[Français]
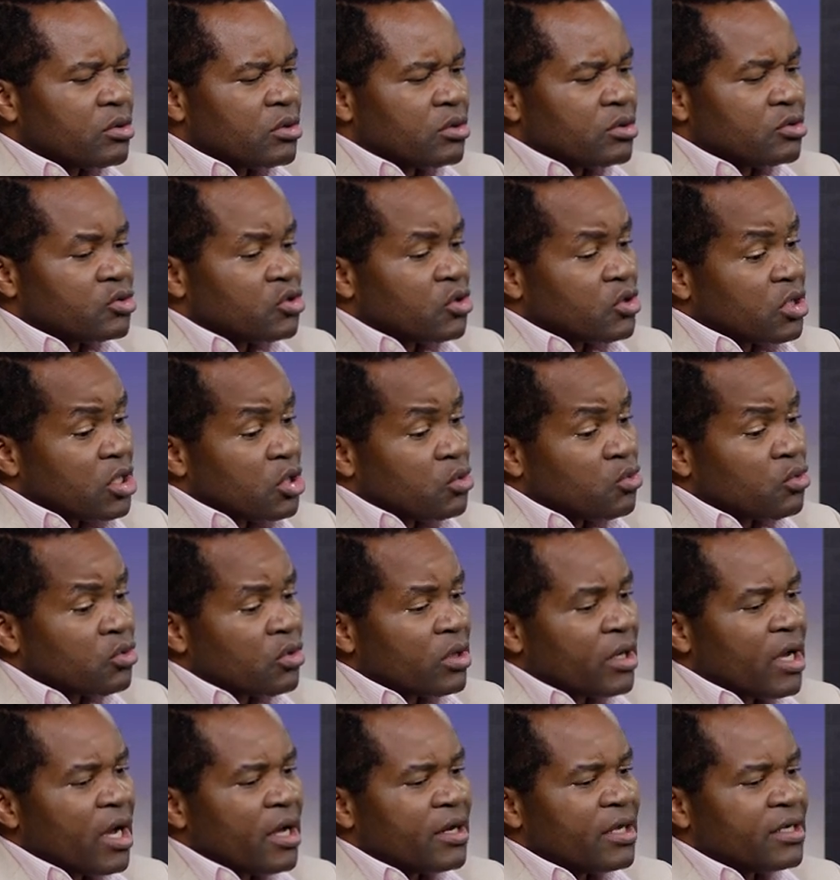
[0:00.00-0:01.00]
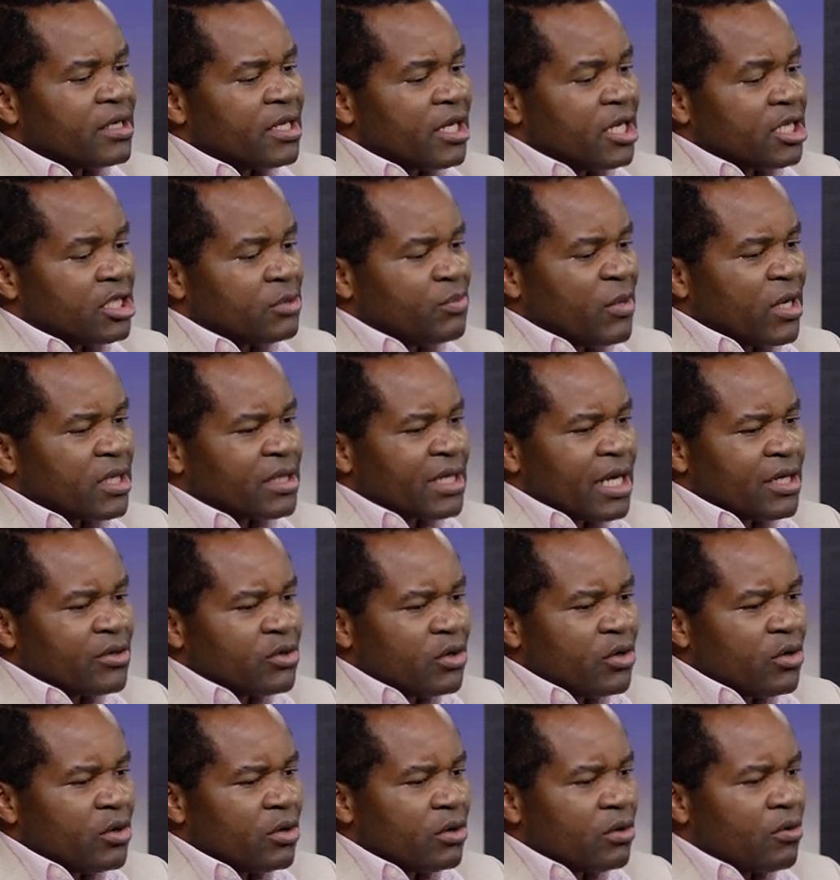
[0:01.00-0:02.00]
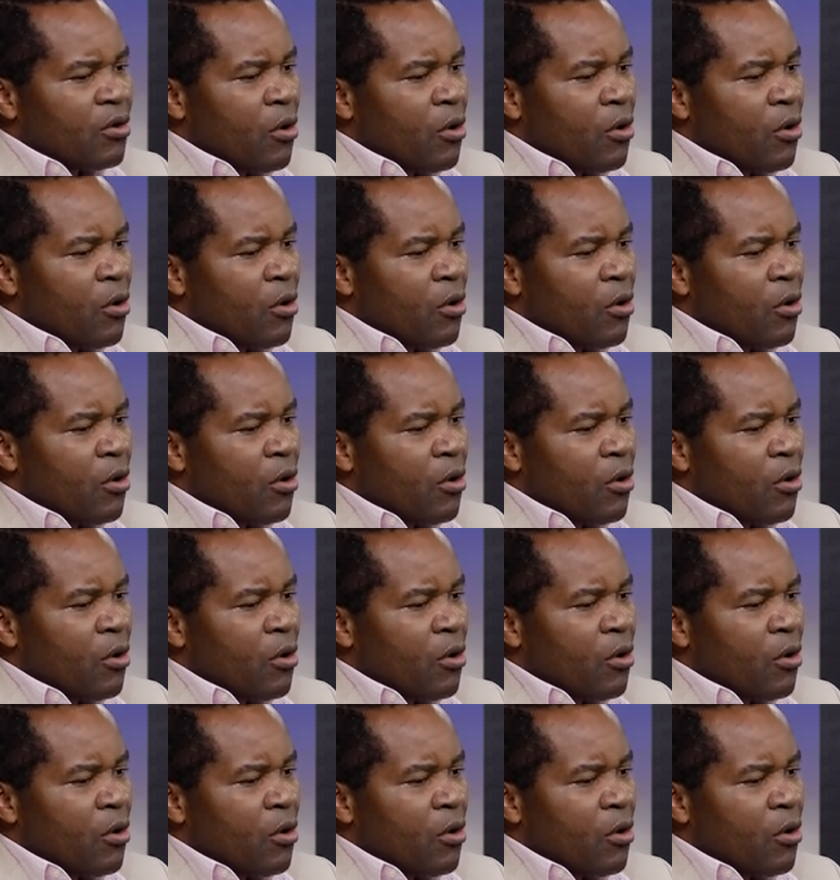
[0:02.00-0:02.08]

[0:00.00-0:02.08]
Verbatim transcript: euh, ceux qui nous regardent, les téléspectateurs,